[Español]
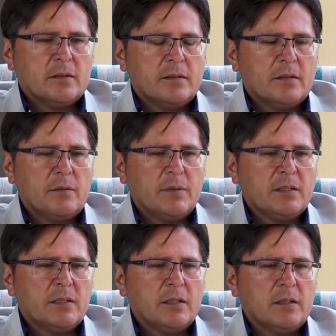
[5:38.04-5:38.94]

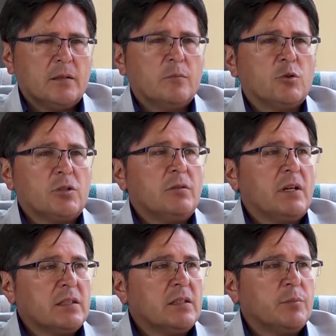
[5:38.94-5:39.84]
realmente
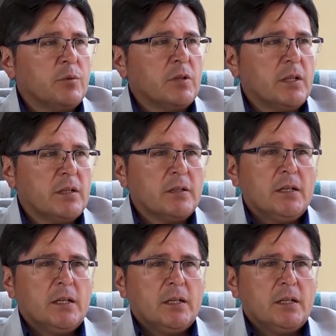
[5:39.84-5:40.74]
motivante poder
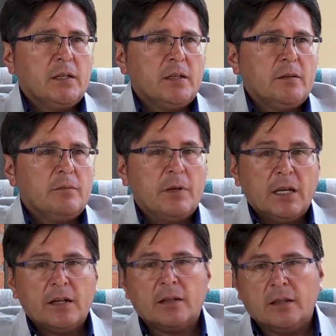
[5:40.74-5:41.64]
eh,
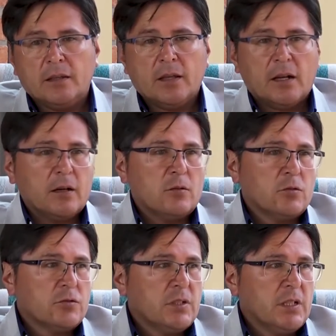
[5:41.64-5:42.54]
ver y dar a
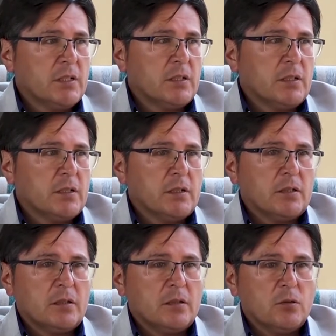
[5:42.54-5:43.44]
conocer que,